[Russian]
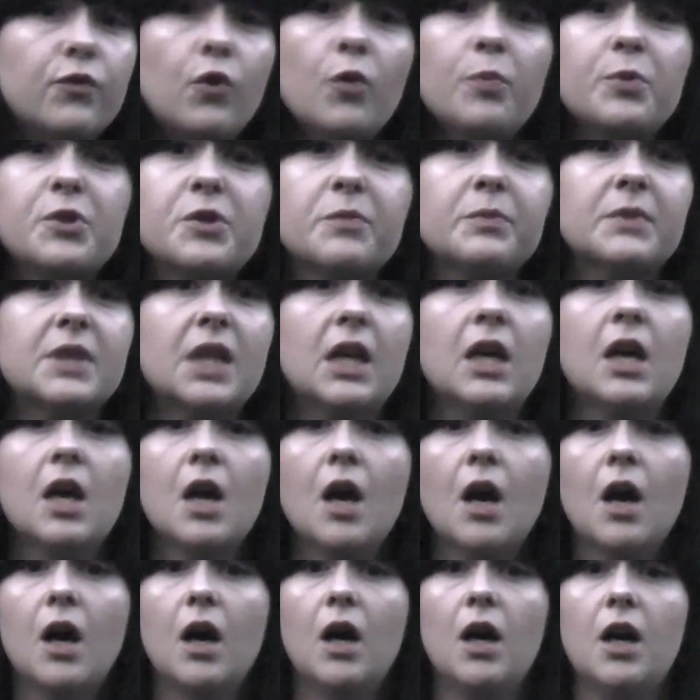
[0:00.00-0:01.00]
в общем-то,
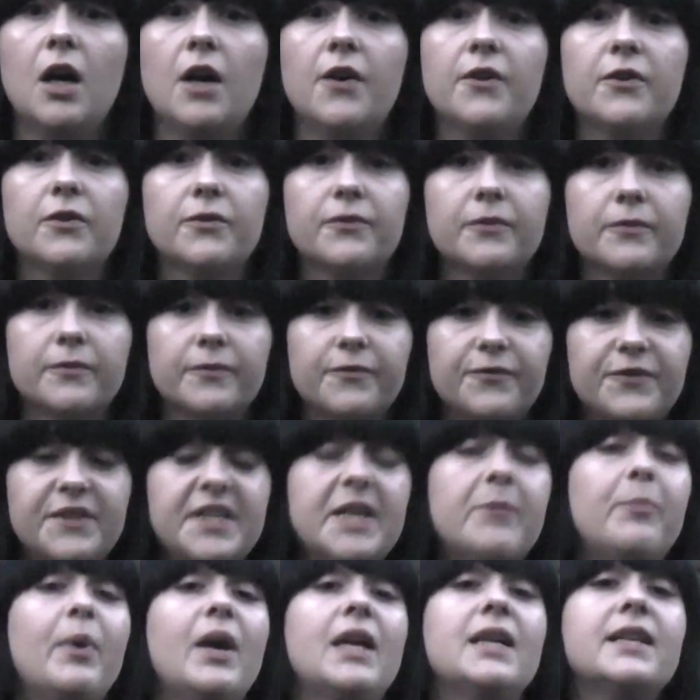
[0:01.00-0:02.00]
а,
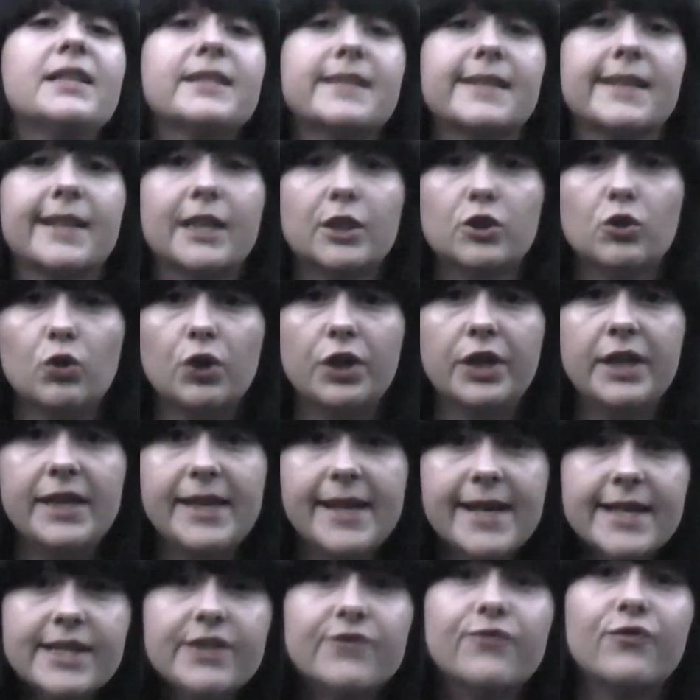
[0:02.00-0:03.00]
все больницы, которые
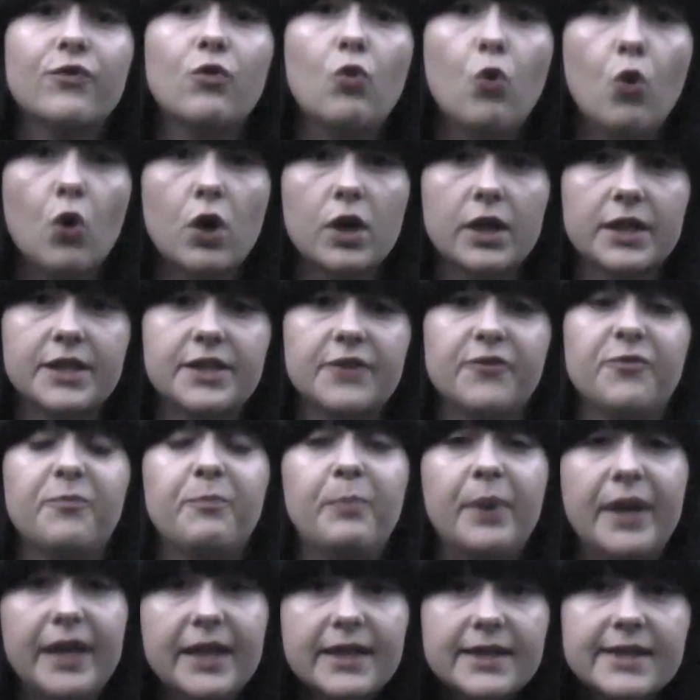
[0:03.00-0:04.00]
есть в городе,
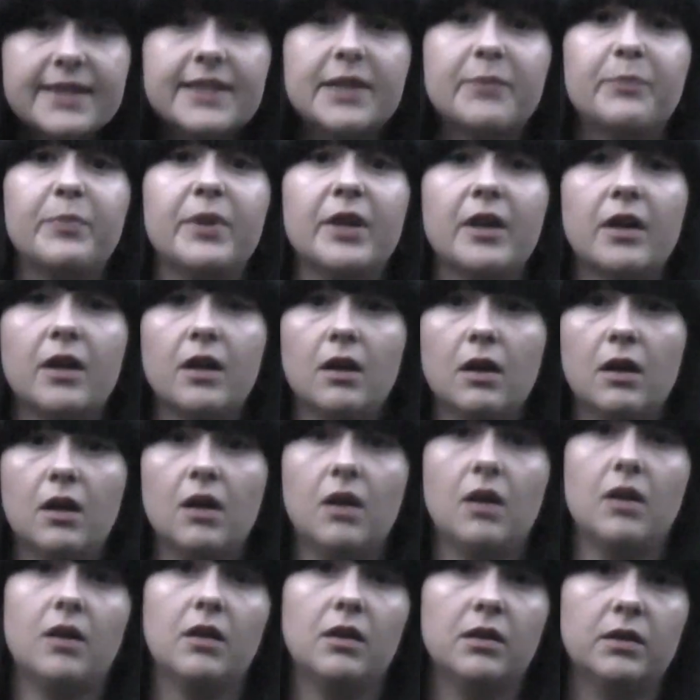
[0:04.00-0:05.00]
в принципе,
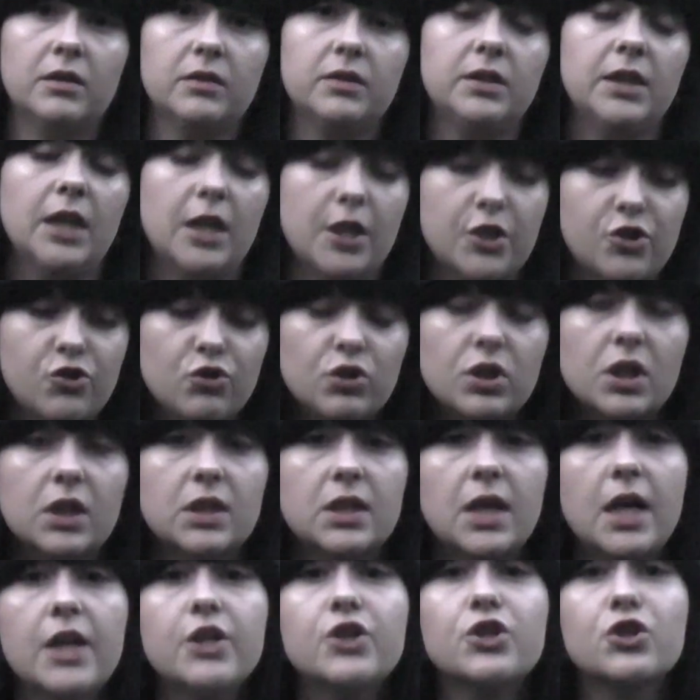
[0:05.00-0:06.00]
а, я хочу
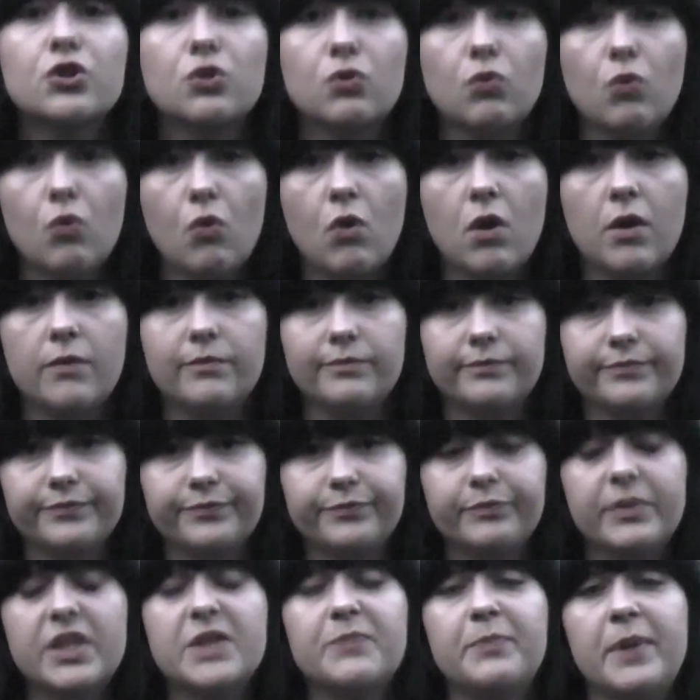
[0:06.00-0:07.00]
сказать, что
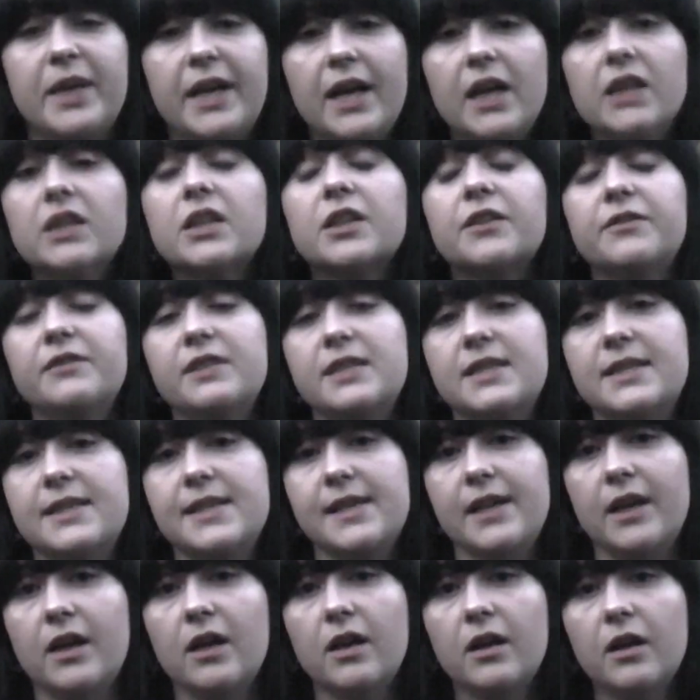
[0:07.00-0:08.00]
беспорядок
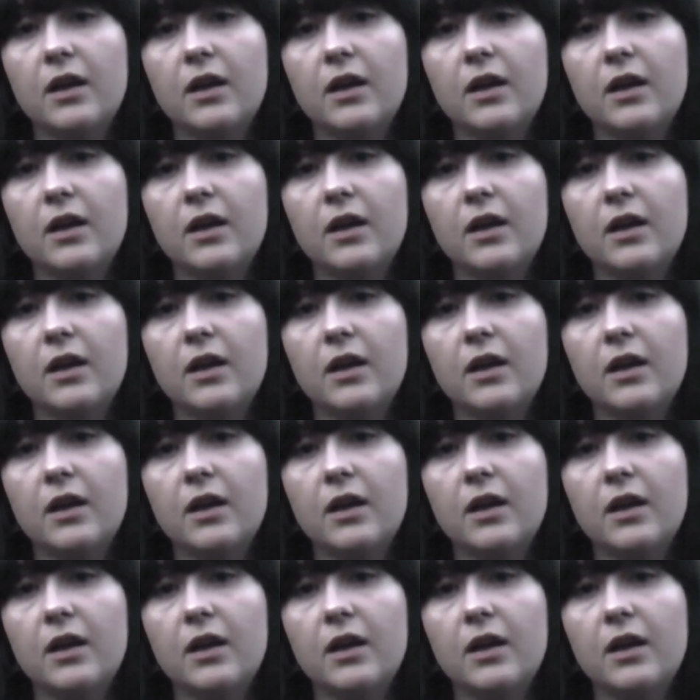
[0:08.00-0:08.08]
везде.